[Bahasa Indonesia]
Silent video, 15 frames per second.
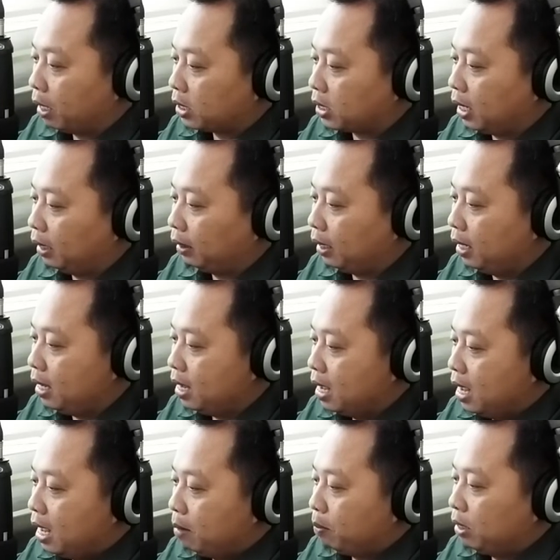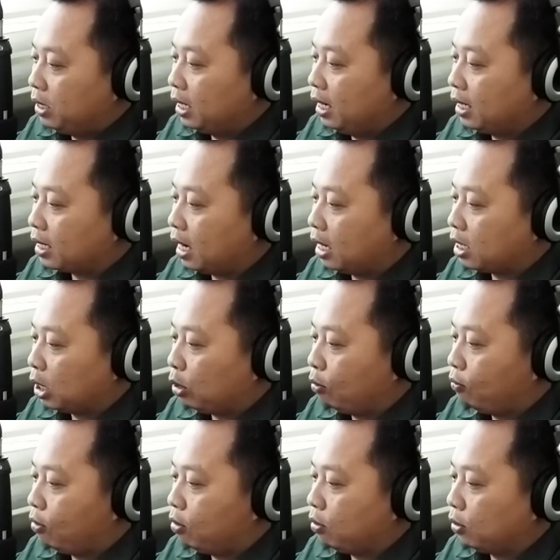nanti menjadi salah satu
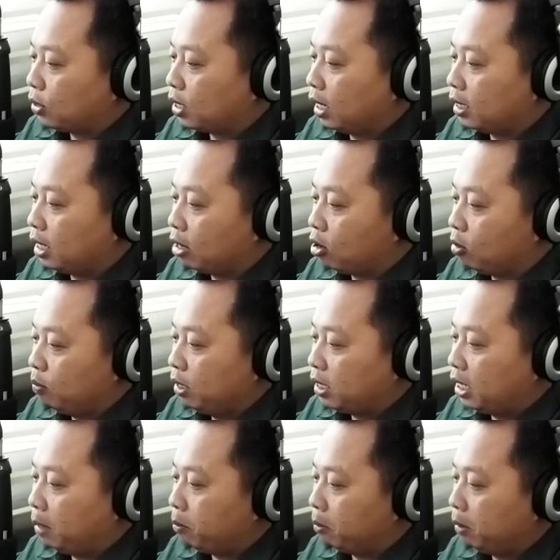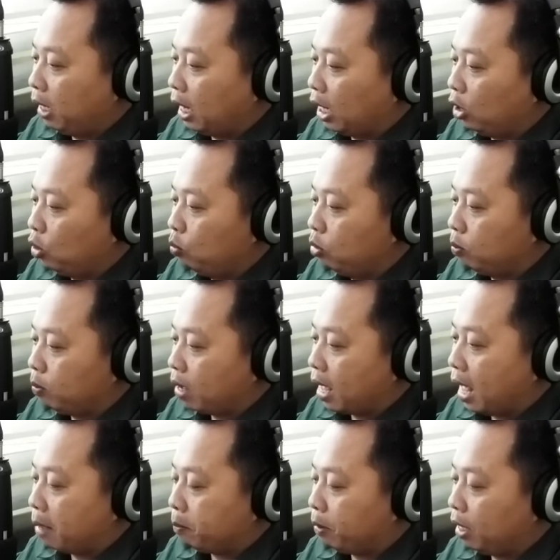fokus kerja Komisi Pemilihan Umum
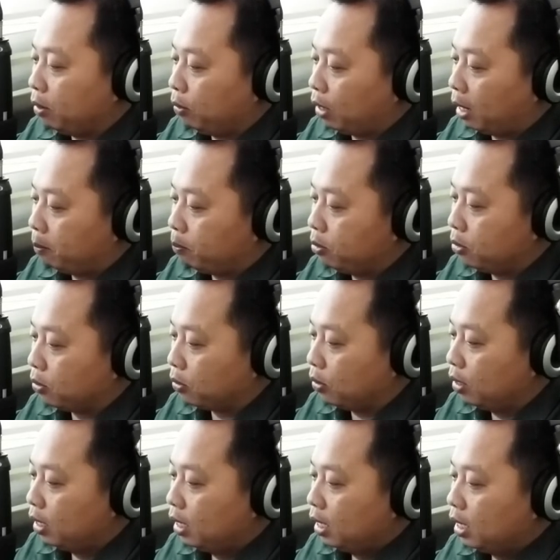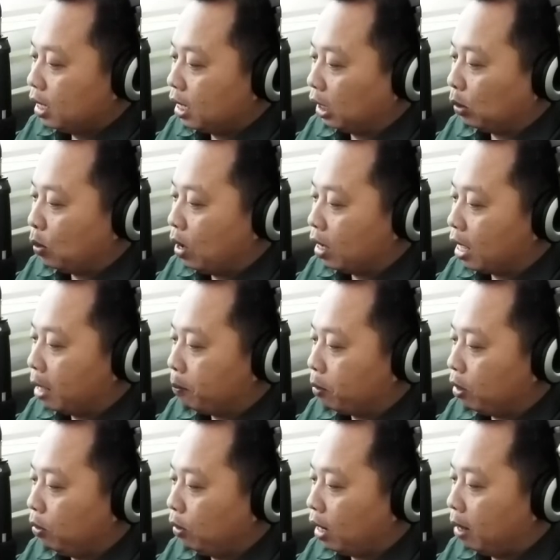KPU Lampung. Ketua
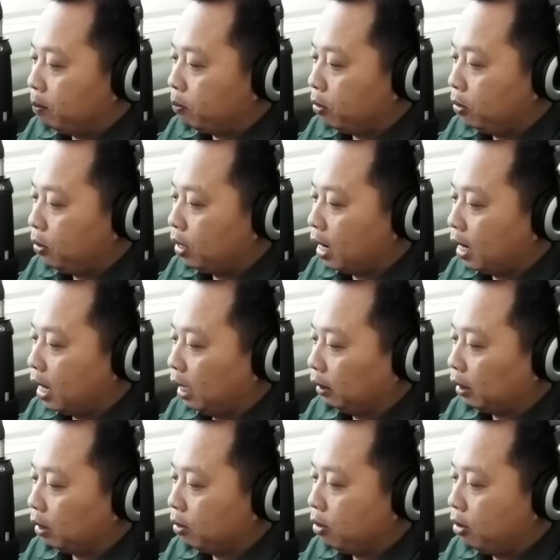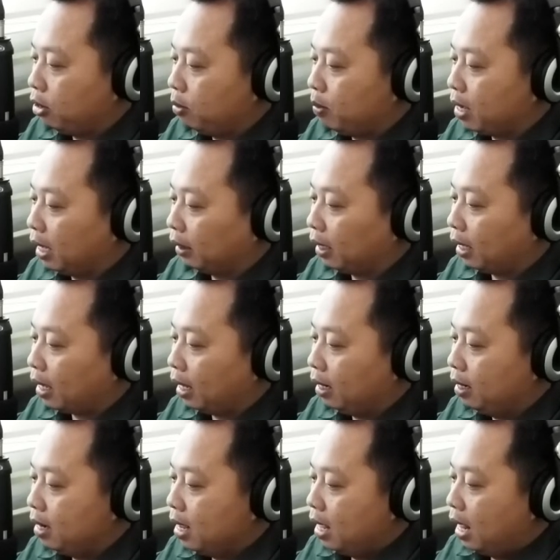KPU Lampung Nanang Trenggono mengatakan
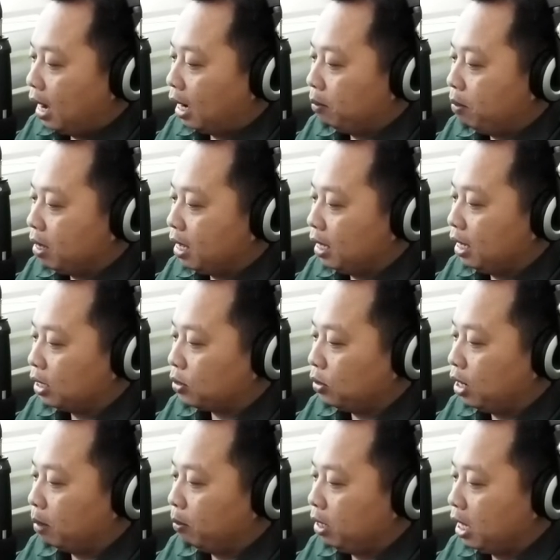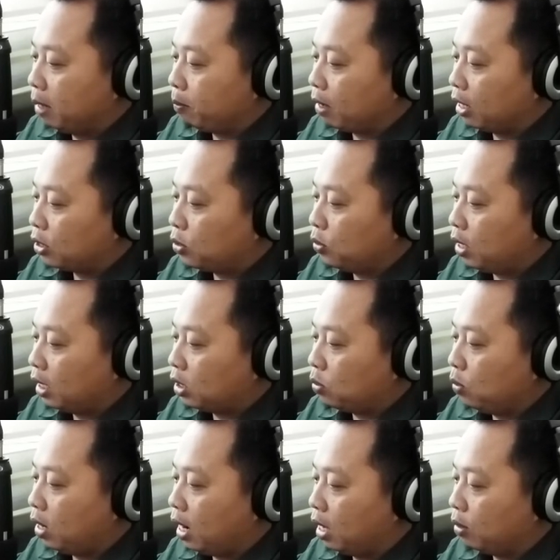lembaganya sudah menyiapkan surat
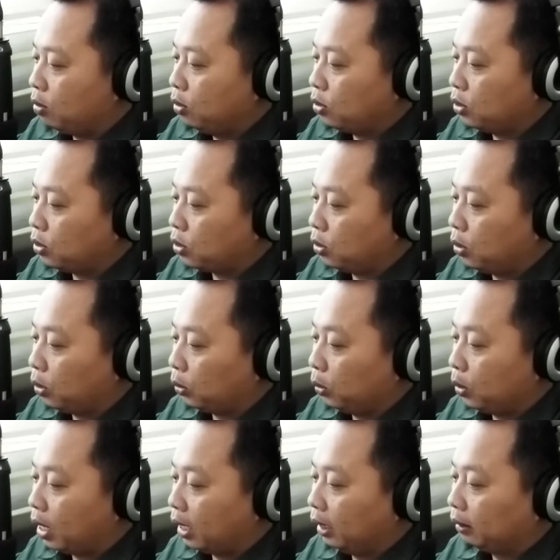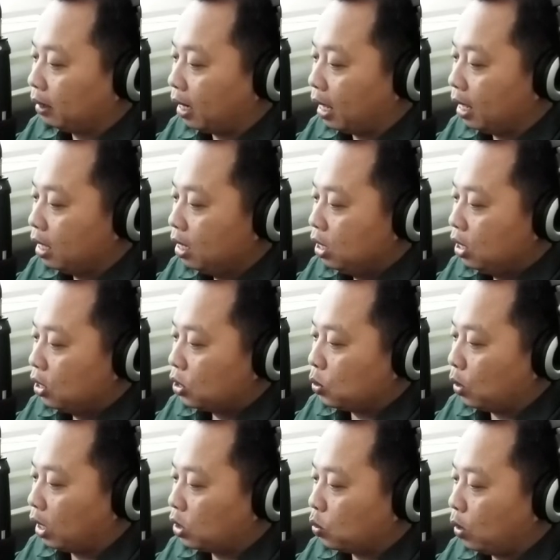suara khusus untuk tunanetra.
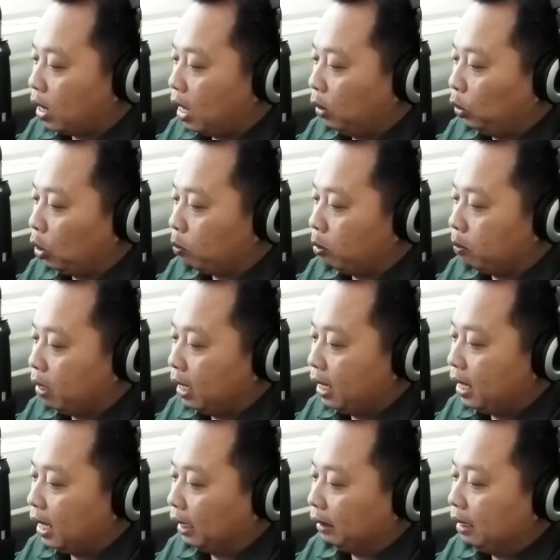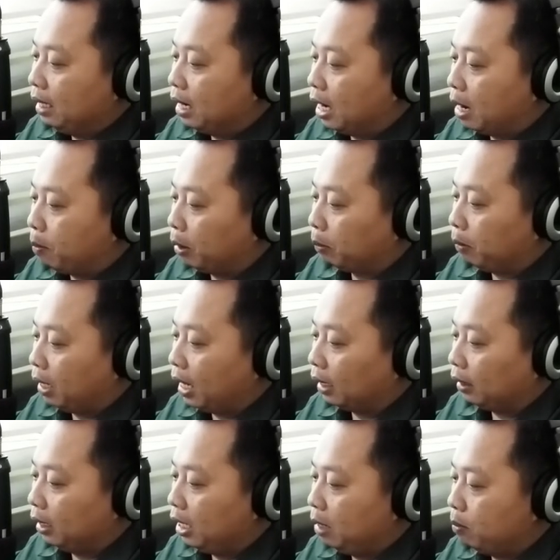Surat suara untuk pemilih yang tidak dapat melihat
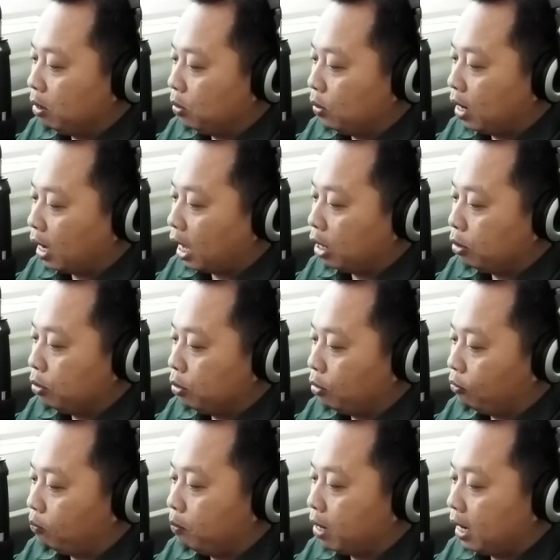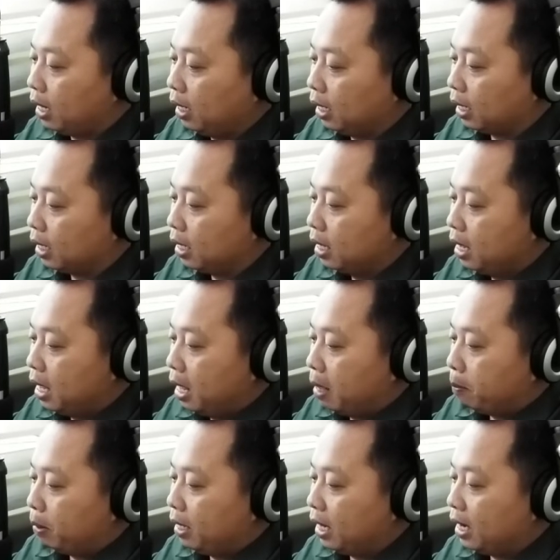ini menggunakan huruf braille.
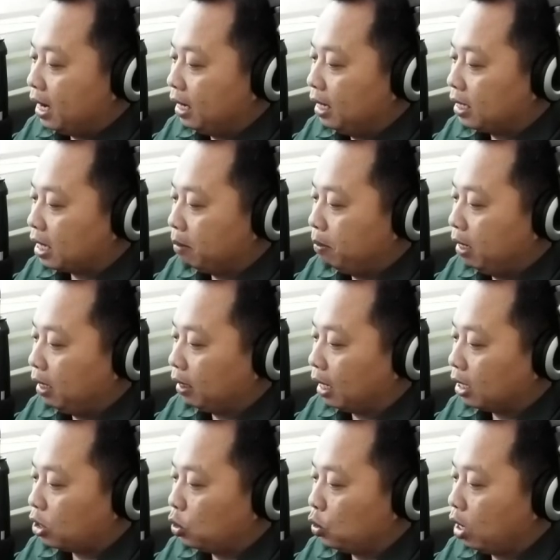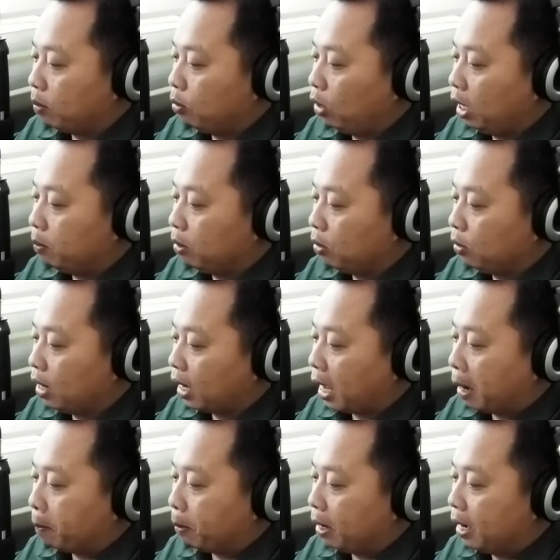Penyandang disabilitas juga boleh
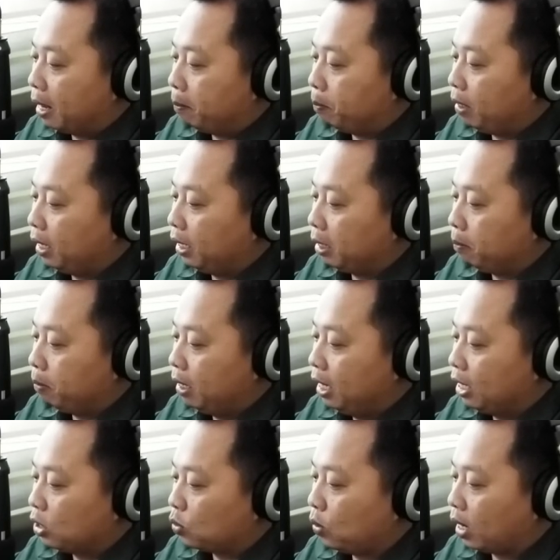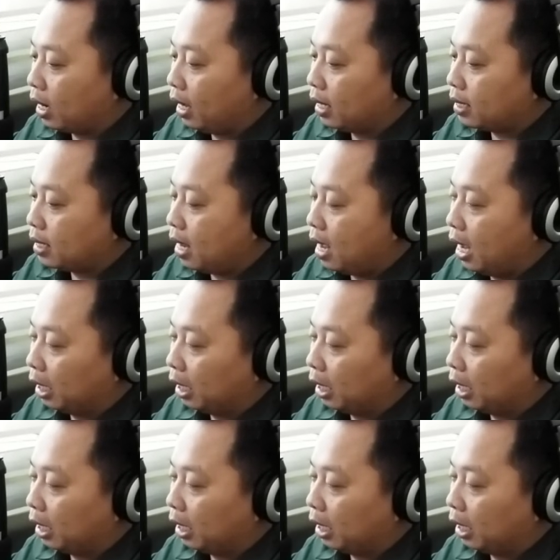menggunakan pendamping di bilik suara saat